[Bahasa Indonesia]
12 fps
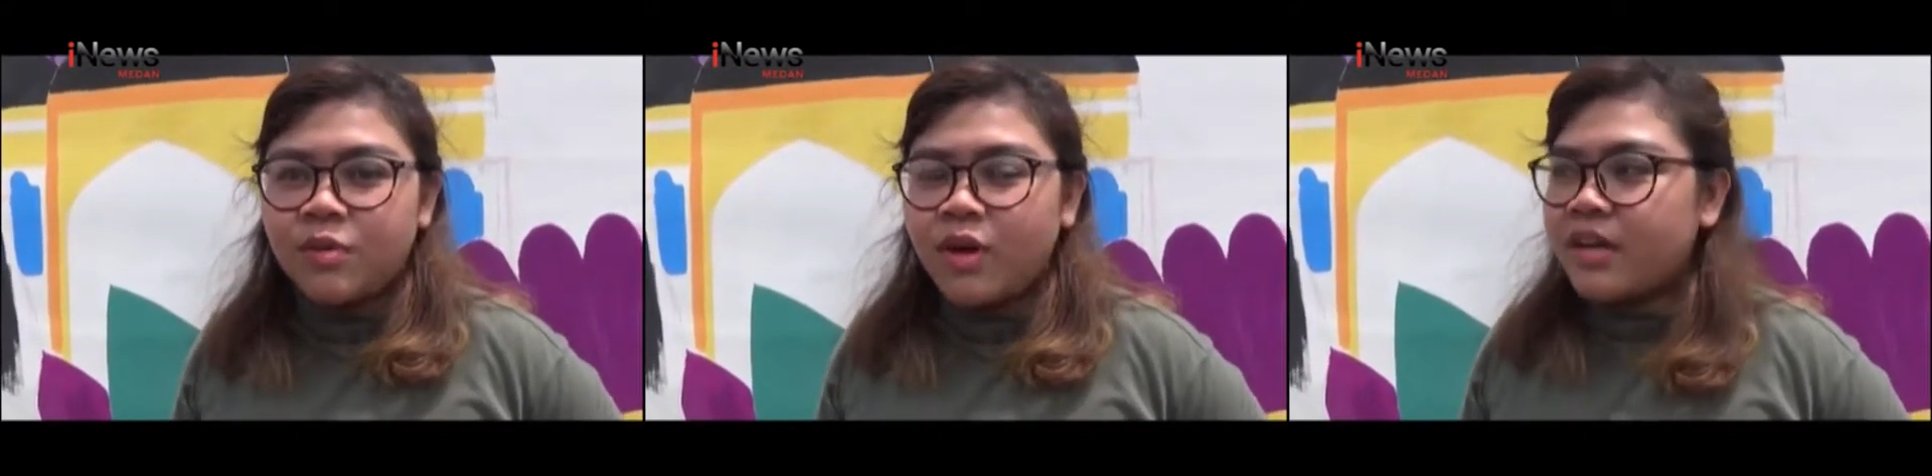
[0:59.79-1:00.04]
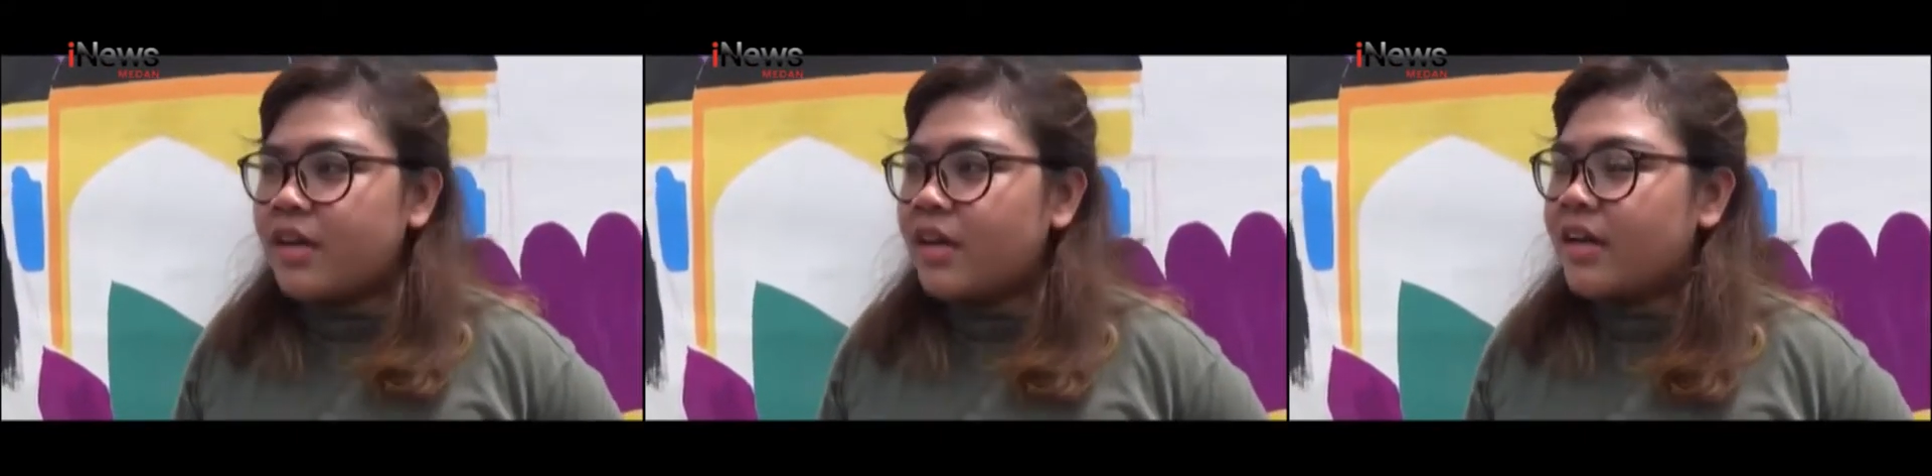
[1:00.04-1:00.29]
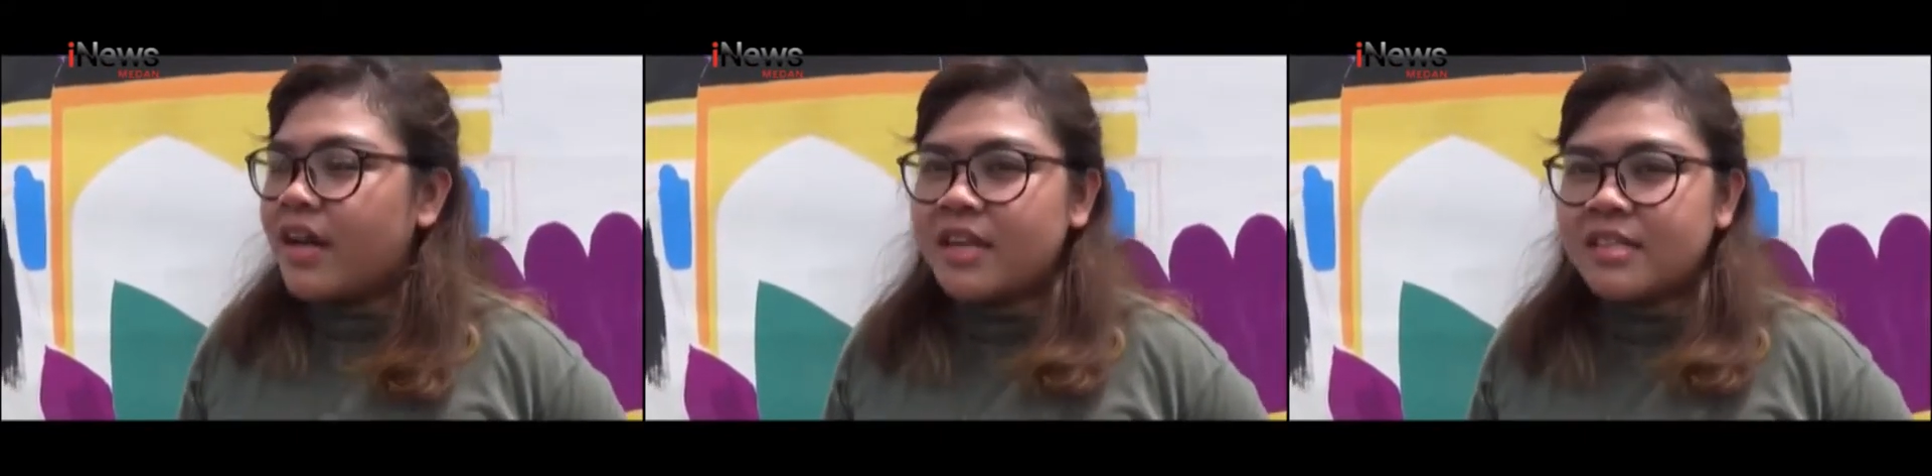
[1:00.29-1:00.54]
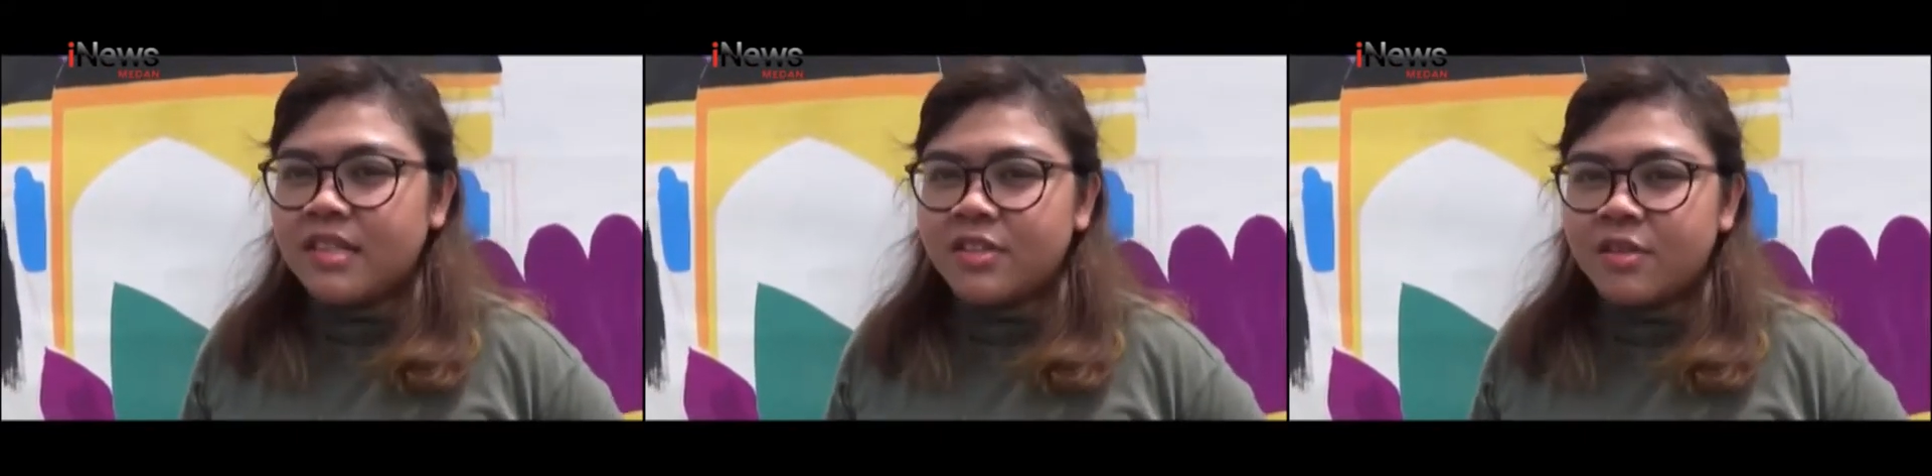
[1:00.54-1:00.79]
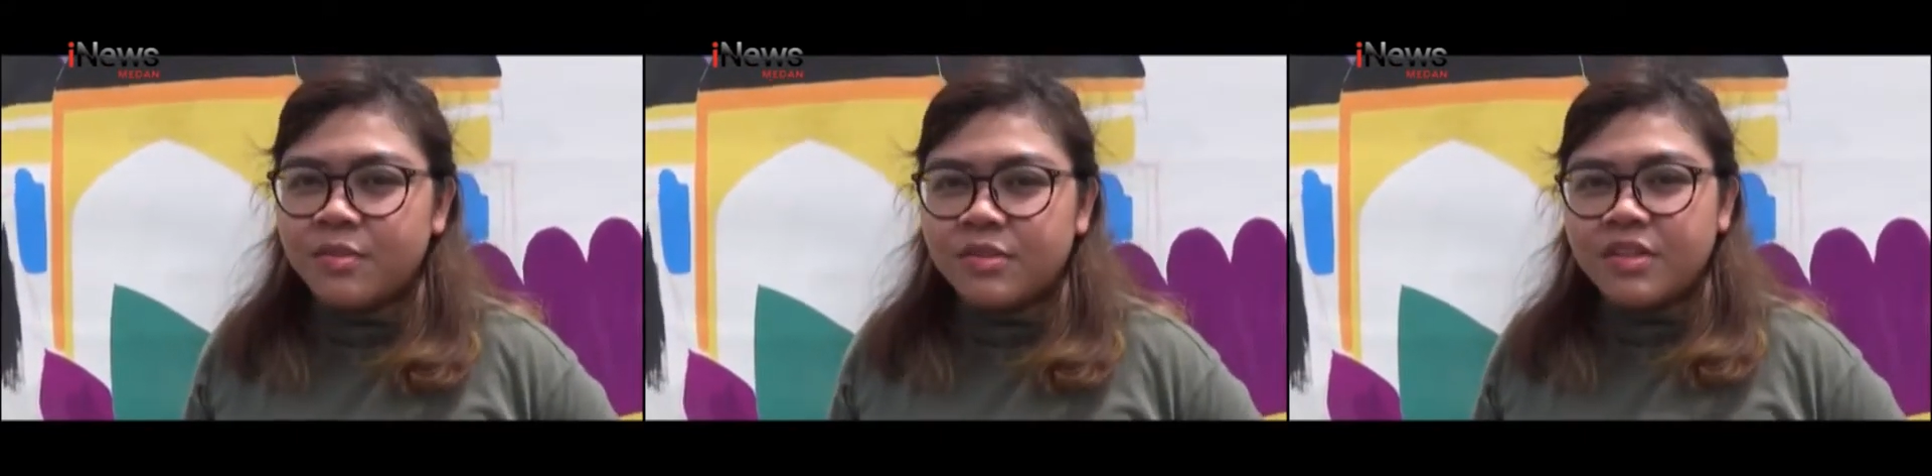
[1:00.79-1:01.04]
bukan yang realis ataupun